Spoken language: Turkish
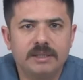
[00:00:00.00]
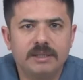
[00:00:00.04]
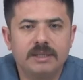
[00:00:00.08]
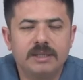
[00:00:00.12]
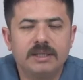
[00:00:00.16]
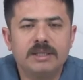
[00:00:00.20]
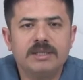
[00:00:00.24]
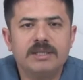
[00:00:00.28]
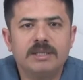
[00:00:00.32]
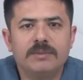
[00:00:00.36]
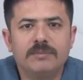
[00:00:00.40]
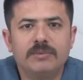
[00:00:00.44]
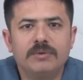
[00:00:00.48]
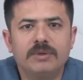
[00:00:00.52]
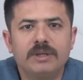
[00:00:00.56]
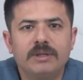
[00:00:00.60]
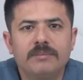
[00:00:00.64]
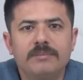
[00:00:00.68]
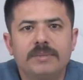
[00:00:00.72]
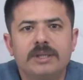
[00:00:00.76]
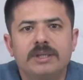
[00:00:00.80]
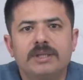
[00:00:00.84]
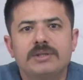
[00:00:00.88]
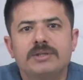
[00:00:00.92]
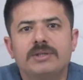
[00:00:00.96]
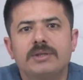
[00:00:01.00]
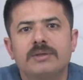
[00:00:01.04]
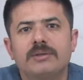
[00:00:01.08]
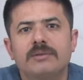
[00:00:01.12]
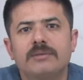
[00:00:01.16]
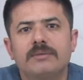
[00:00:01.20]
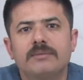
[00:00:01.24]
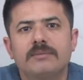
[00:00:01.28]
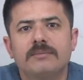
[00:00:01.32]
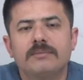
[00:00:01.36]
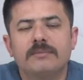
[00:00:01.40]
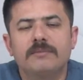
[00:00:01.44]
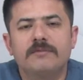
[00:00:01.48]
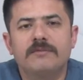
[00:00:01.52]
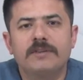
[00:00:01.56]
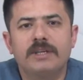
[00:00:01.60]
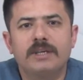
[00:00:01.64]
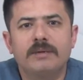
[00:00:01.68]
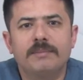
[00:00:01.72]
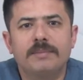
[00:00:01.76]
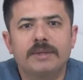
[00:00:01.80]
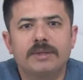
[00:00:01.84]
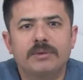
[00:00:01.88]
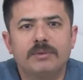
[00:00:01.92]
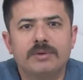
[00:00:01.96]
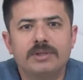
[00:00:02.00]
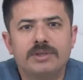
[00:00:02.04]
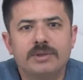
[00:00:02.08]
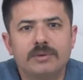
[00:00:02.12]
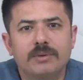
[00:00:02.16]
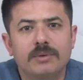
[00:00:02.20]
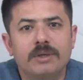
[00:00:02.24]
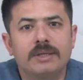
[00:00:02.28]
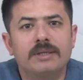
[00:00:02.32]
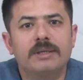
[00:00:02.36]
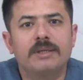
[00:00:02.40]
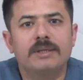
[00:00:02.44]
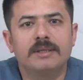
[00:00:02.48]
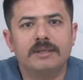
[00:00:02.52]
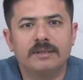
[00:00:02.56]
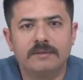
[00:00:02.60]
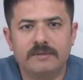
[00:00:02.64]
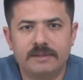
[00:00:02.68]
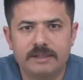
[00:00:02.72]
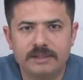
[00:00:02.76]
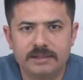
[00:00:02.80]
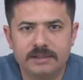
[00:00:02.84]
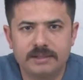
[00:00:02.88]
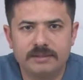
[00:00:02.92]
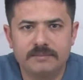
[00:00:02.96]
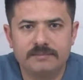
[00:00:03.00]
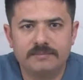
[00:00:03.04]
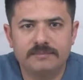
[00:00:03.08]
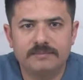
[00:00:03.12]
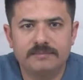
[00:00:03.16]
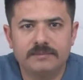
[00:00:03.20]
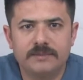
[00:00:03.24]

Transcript: Ancak bunların patojen veya patolojik olanları da vardır.